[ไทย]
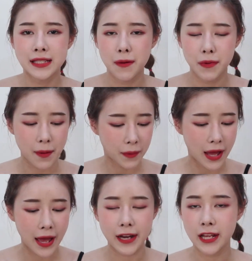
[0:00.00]
สำหรับ
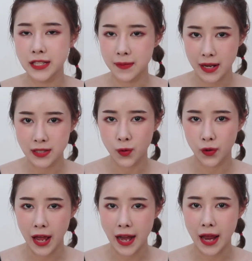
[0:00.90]
ใครที่จะไปเล่นส
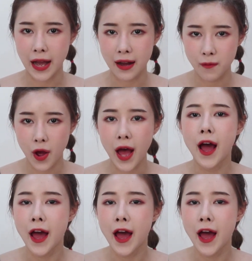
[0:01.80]
งกรานต์เนี่ยแนะนำว่า